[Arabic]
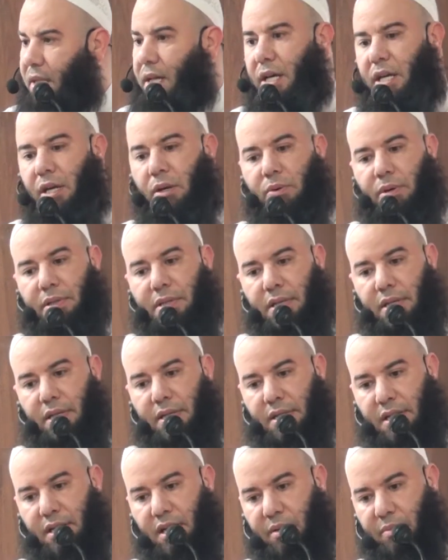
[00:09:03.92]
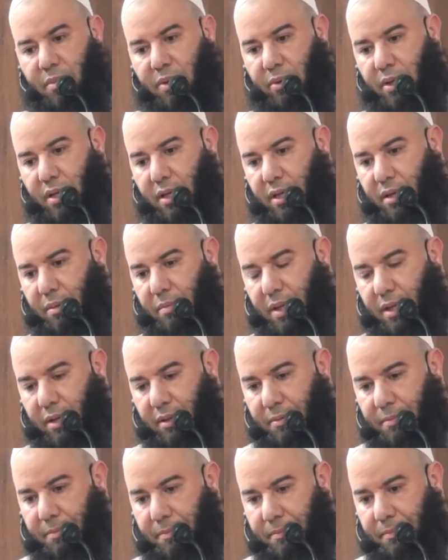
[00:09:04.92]
لا إخوة الإسلام والإيمان
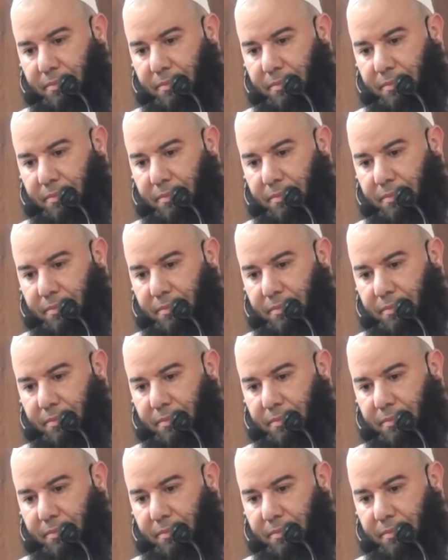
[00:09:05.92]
